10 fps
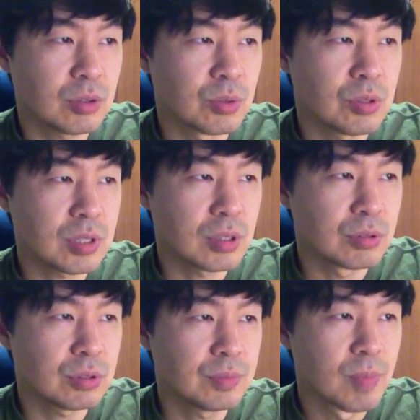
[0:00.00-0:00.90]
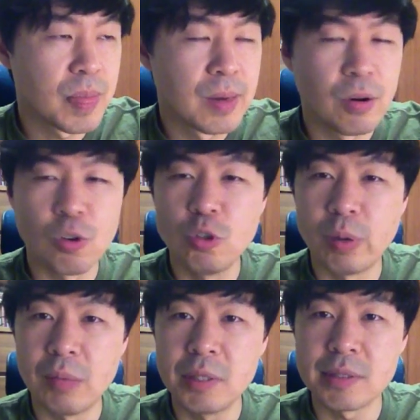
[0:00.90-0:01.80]
동영상으로 얼굴
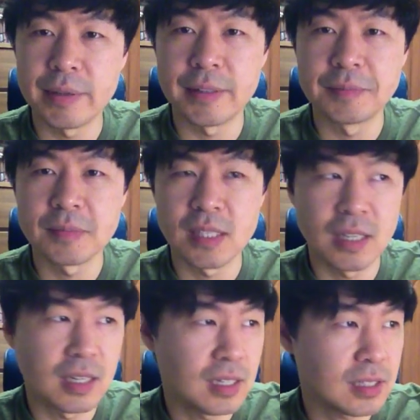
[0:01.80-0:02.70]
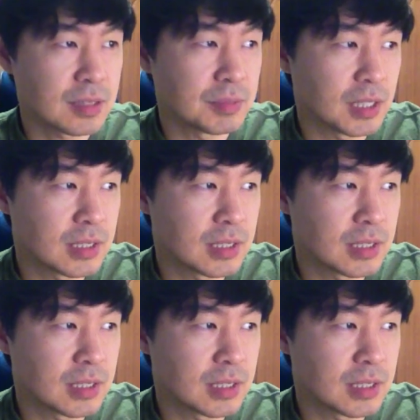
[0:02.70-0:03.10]
뵈면서 얘기를 하겠습니다.